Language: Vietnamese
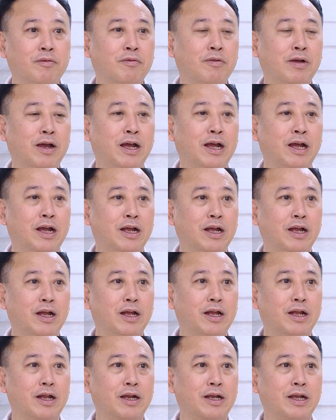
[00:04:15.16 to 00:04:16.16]
và
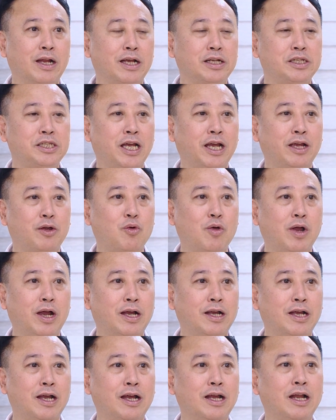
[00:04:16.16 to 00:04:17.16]
đã trải
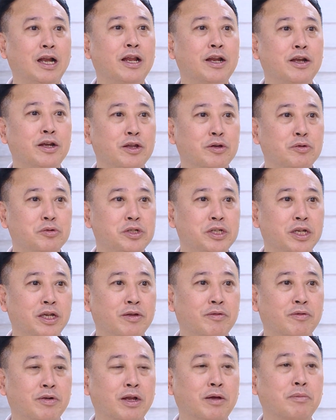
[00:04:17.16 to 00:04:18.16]
qua các cái lần điều trị,
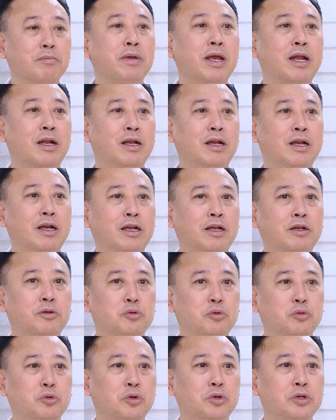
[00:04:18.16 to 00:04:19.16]
và đặc biệt đó là
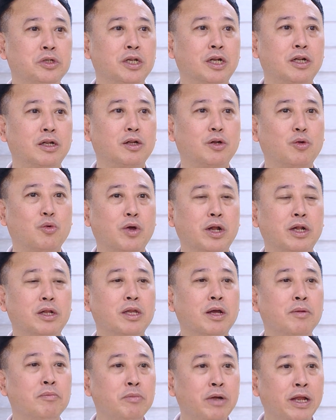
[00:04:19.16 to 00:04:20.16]
chúng tôi rất quan
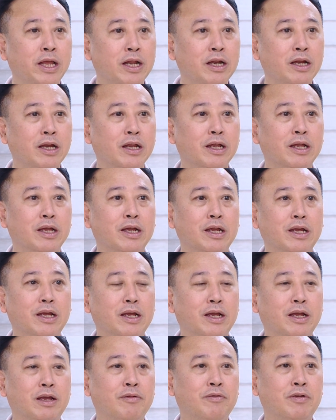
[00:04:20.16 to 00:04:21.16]
tâm đến
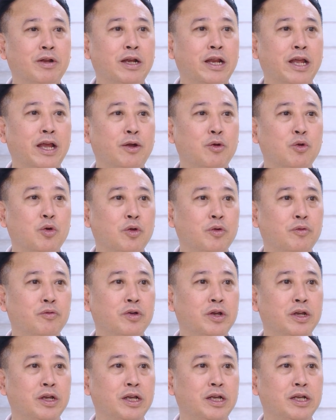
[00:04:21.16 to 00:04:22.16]
cái vấn đề đối
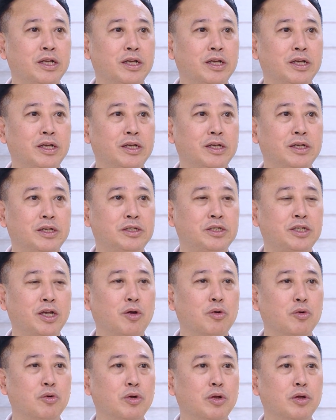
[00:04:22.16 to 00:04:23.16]
với
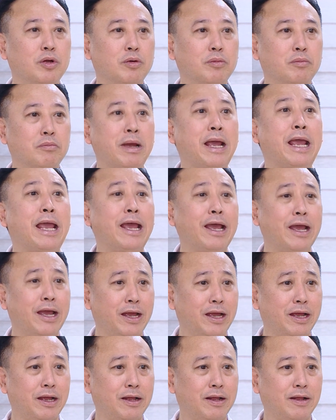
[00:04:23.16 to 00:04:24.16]
cháu bé
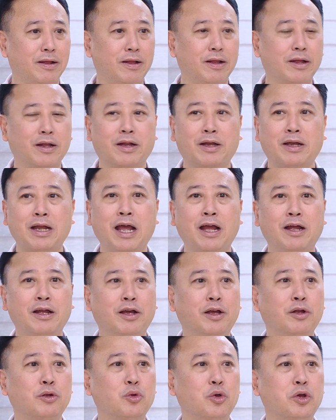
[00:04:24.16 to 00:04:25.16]
đang
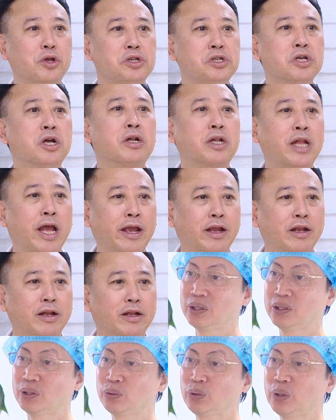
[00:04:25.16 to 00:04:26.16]
ở tuổi trưởng thành.
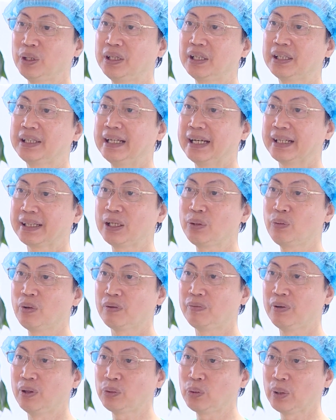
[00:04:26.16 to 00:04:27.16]
Chúng tôi thực hiện cái
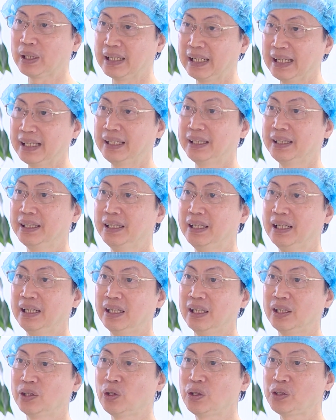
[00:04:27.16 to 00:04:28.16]
cuộc phẫu thuật này
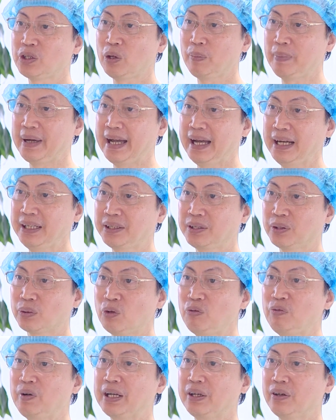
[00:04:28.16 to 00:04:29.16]
cho cháu bé
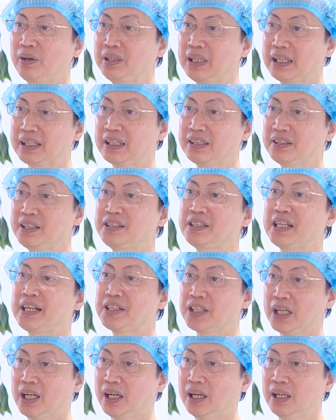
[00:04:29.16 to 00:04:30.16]
cũng phải nói thật là rất trăn
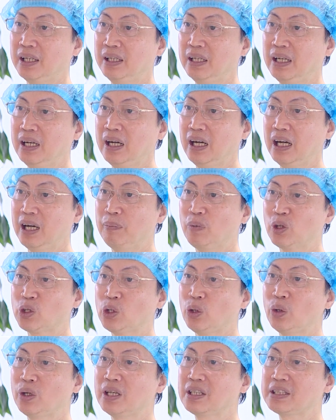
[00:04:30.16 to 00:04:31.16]
trở. Ở một
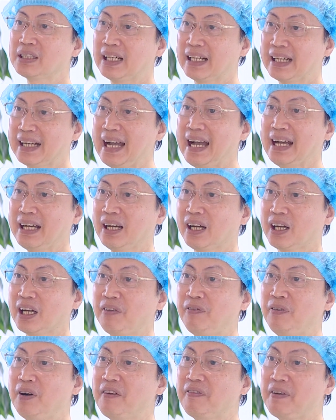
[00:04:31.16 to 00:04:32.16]
số cơ sở khác, ở
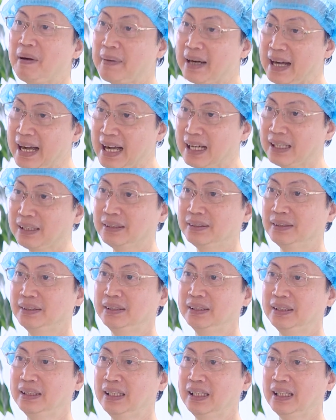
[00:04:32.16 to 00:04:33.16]
các phương pháp khác
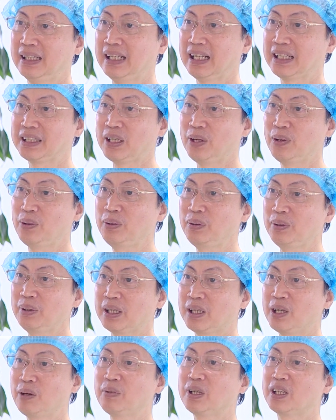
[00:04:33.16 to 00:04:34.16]
là cháu
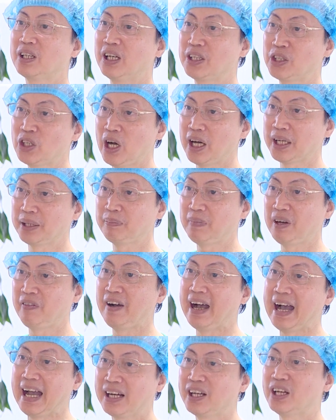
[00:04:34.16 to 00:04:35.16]
là không được lựa chọn mà
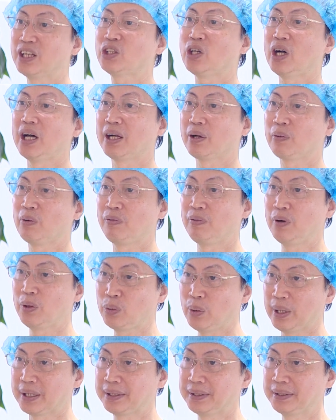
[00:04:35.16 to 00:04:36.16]
phải lựa chọn là cuộc phẫu
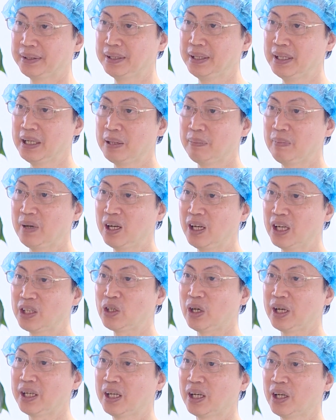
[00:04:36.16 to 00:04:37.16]
thuật. Mà lựa
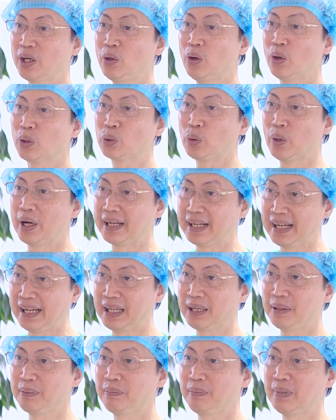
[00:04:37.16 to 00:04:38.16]
chọn ở cái độ tuổi
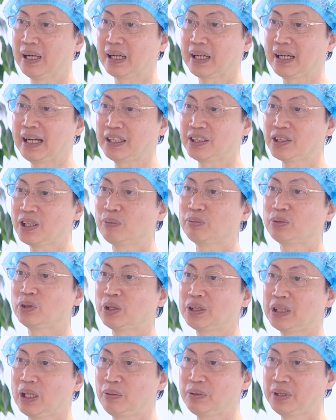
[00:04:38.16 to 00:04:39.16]
này mà cắt rộng
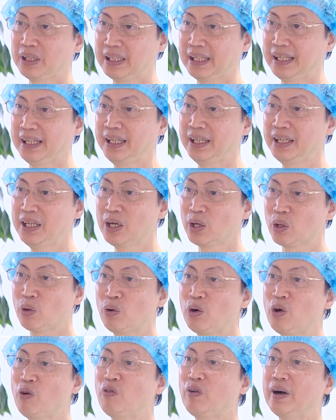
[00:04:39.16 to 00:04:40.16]
cho cháu như thế
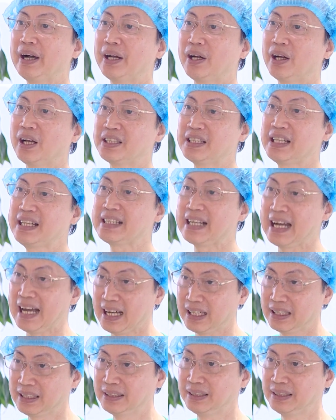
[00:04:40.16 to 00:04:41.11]
cũng không phải là dễ dàng.